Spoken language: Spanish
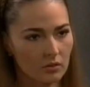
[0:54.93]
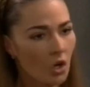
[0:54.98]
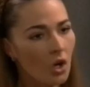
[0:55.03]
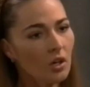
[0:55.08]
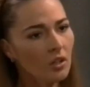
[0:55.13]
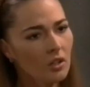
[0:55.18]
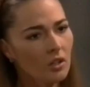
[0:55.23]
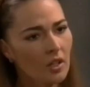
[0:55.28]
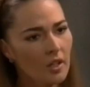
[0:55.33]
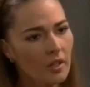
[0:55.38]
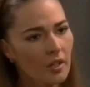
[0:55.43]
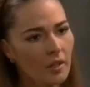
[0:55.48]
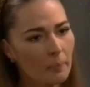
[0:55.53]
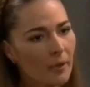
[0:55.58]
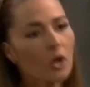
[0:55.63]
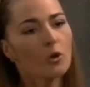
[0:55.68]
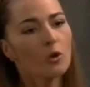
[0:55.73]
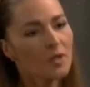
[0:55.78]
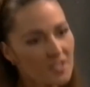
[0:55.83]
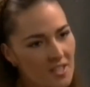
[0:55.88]
¿No?
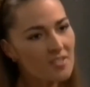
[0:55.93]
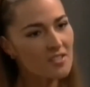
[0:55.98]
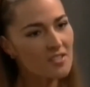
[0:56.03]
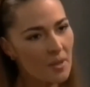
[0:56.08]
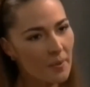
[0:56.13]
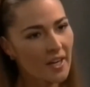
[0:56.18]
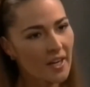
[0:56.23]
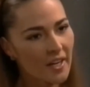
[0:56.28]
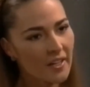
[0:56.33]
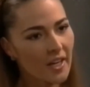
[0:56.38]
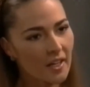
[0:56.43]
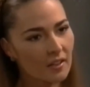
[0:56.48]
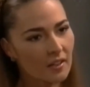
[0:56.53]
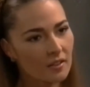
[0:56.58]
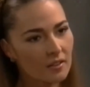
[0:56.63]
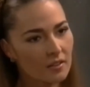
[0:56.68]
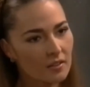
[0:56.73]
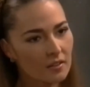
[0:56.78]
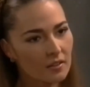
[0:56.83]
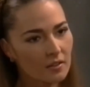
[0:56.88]
Pero lo hiciste, Valeria.
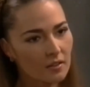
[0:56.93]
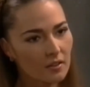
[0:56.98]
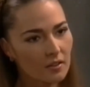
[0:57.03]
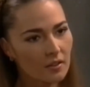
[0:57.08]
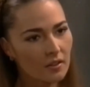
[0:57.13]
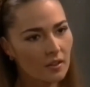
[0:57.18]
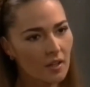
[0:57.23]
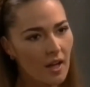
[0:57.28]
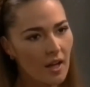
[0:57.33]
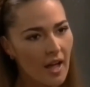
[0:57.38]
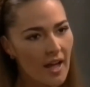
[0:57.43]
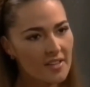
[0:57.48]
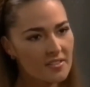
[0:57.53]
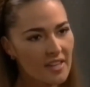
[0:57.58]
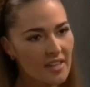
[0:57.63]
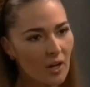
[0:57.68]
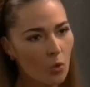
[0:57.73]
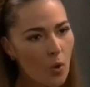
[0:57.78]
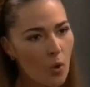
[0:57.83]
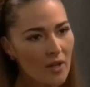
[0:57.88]

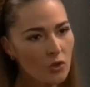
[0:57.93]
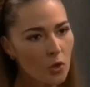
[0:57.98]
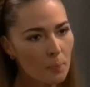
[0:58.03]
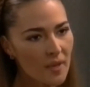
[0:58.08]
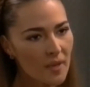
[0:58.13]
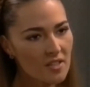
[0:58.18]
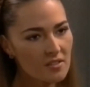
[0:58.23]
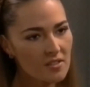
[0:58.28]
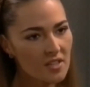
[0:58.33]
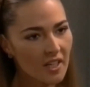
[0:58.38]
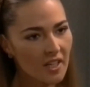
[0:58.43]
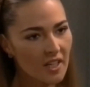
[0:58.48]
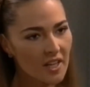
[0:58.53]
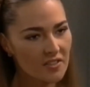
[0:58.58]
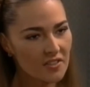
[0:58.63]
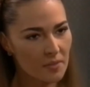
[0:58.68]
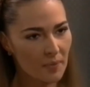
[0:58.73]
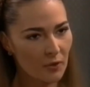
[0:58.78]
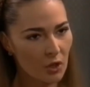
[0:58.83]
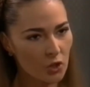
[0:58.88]
¿Hasta cuándo piensas seguir
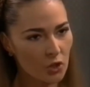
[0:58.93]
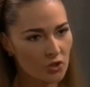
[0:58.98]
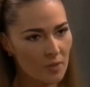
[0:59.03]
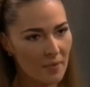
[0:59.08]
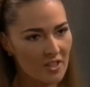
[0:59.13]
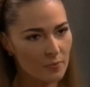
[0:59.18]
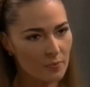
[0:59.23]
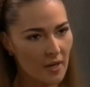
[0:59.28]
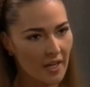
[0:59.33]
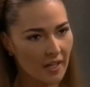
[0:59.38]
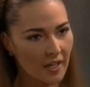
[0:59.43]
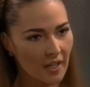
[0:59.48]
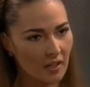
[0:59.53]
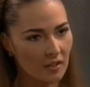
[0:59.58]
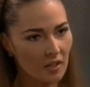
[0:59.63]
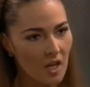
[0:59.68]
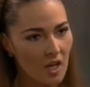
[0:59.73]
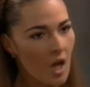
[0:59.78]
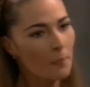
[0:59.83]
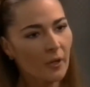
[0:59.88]
lastimando a los demás, Valeria?
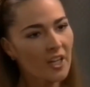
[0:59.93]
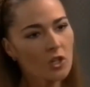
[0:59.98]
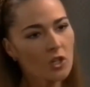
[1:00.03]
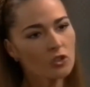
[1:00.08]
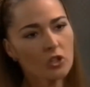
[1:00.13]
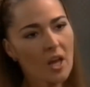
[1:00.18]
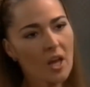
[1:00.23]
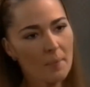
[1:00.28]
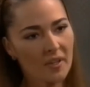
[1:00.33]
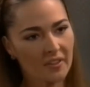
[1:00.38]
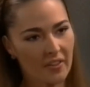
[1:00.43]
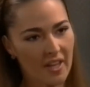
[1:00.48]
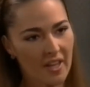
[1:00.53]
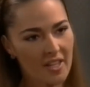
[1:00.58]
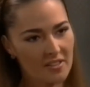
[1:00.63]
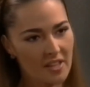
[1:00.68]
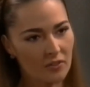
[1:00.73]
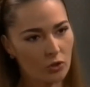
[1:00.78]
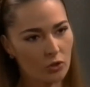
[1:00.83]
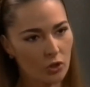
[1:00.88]
Porque no solamente
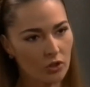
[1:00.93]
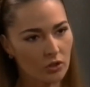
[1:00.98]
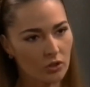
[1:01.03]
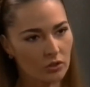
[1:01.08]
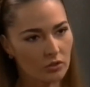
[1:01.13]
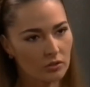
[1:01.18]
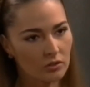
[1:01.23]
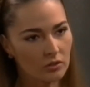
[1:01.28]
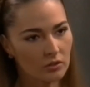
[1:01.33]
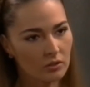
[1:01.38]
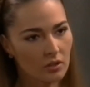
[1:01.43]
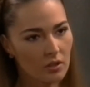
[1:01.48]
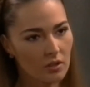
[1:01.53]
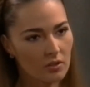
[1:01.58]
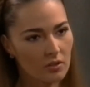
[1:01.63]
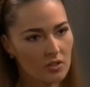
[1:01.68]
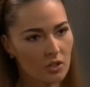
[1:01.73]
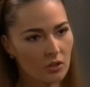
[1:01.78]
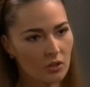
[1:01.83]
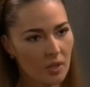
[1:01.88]
dañas a Antonio,
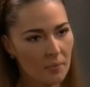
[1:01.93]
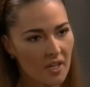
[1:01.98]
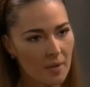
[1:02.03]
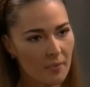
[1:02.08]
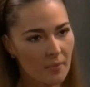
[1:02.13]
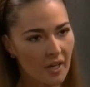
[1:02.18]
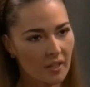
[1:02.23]
sino también a